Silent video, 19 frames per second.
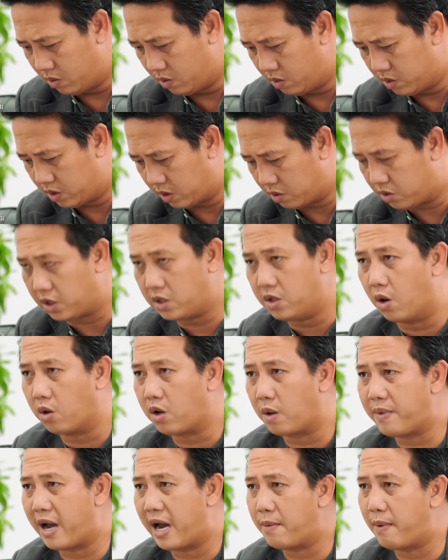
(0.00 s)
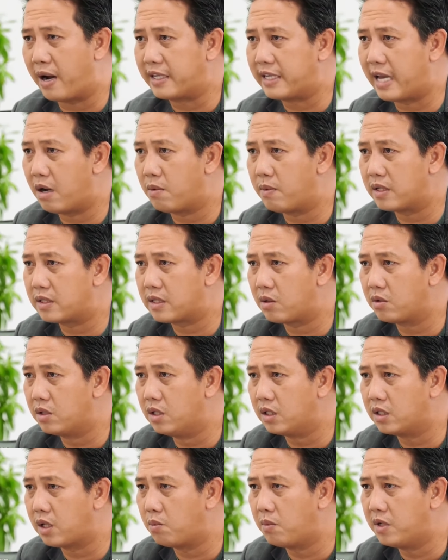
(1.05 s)
Ủa sao trình độ cấp 2 bằng nhau mà sao
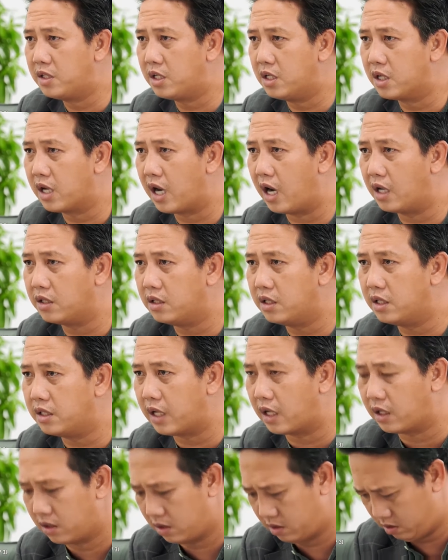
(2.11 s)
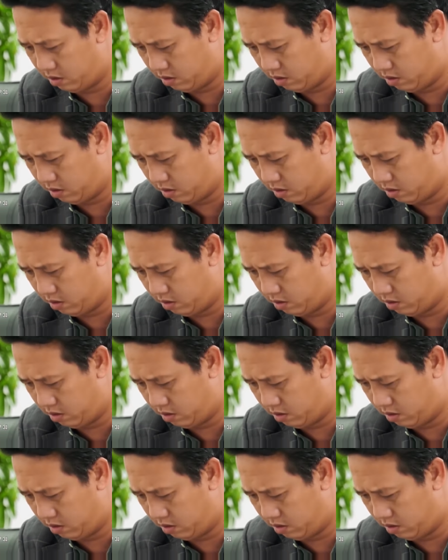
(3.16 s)
người thông minh người khờ dữ vậy trời